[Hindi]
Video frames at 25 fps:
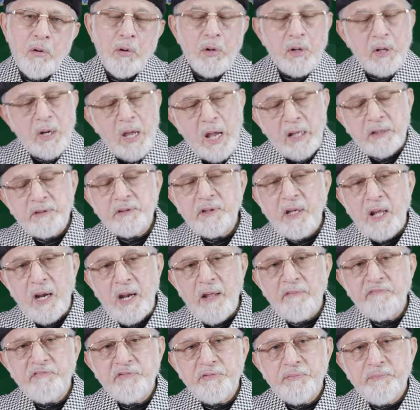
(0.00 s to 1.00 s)
और नात का
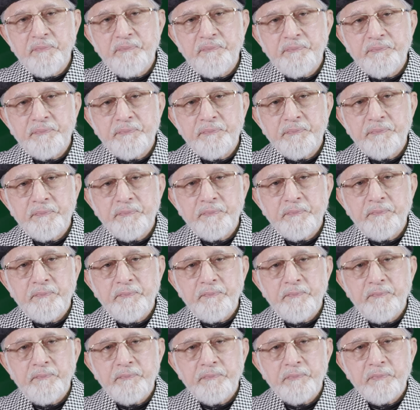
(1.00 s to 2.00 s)
लफ्ज़
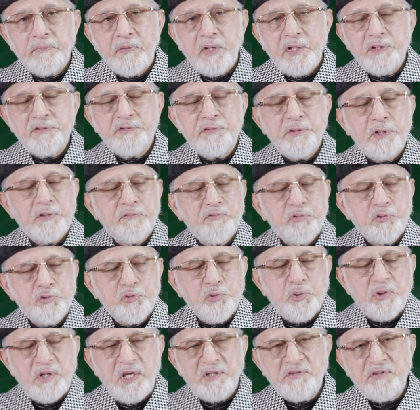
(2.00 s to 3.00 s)
सिर्फ
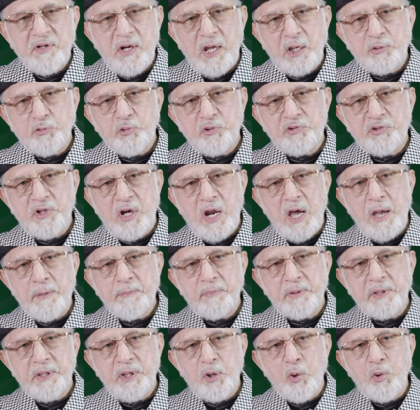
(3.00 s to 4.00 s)
हजूर
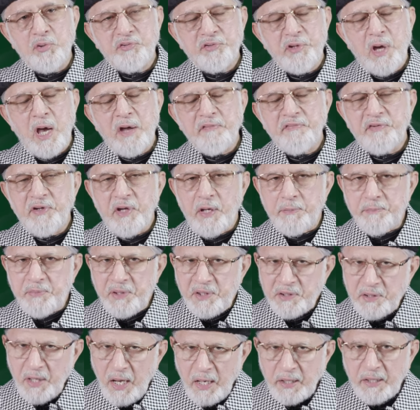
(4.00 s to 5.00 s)
सलाम के औसाफ
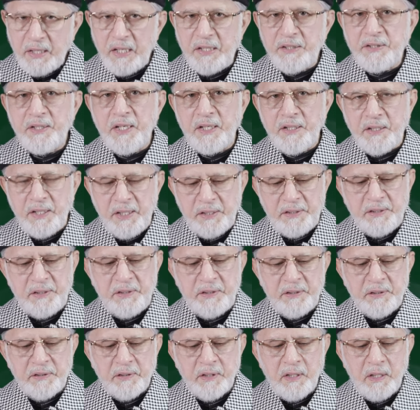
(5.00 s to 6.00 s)
हमीदा के लिए ही नहीं
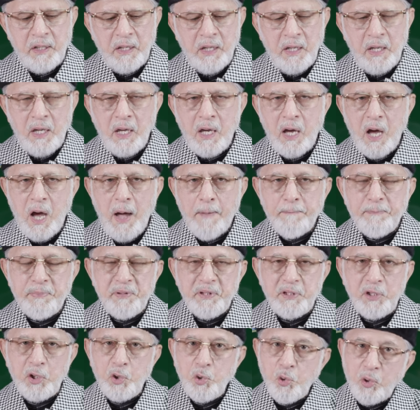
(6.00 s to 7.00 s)

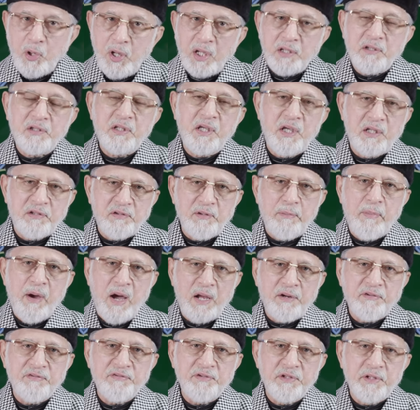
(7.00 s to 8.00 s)
अपनी लुत के
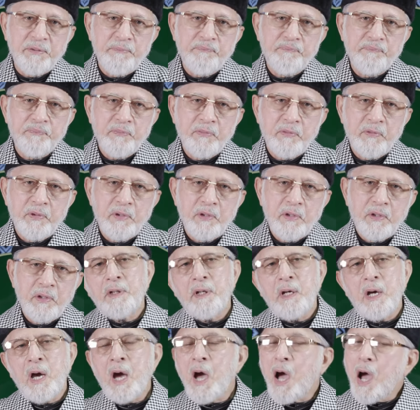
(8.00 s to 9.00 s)
अतबार से
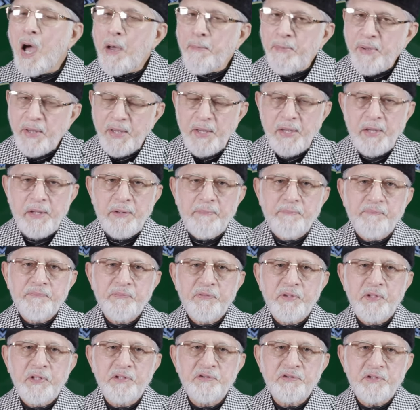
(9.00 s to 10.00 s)
आम है
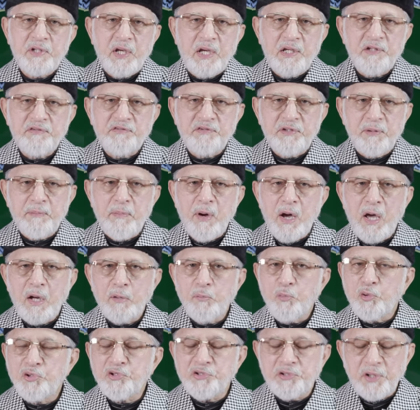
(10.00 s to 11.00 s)
इसका
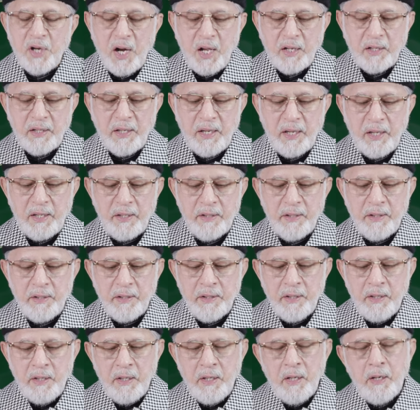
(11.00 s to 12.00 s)
इस्तेमाल मुश्तरक है
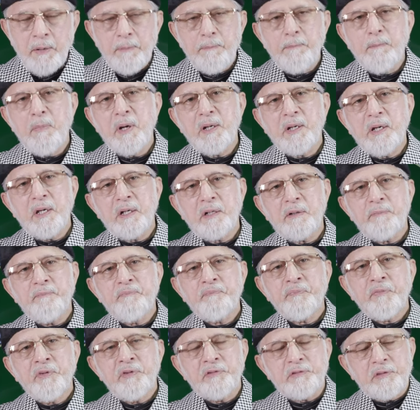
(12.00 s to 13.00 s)
मगर
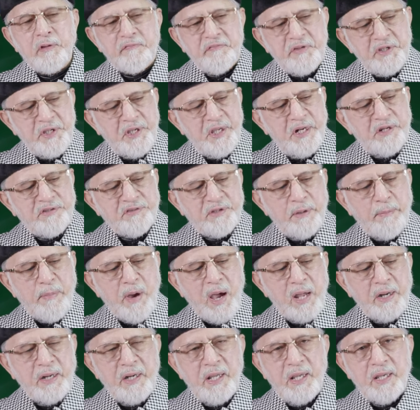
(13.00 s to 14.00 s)
तवील
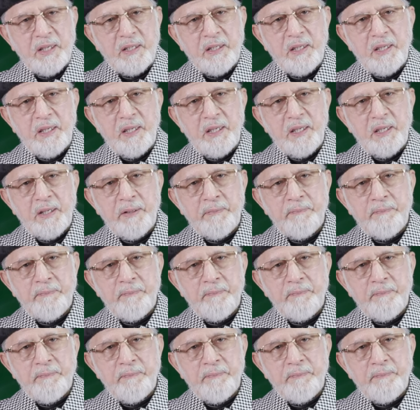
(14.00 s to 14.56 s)
ज़माने के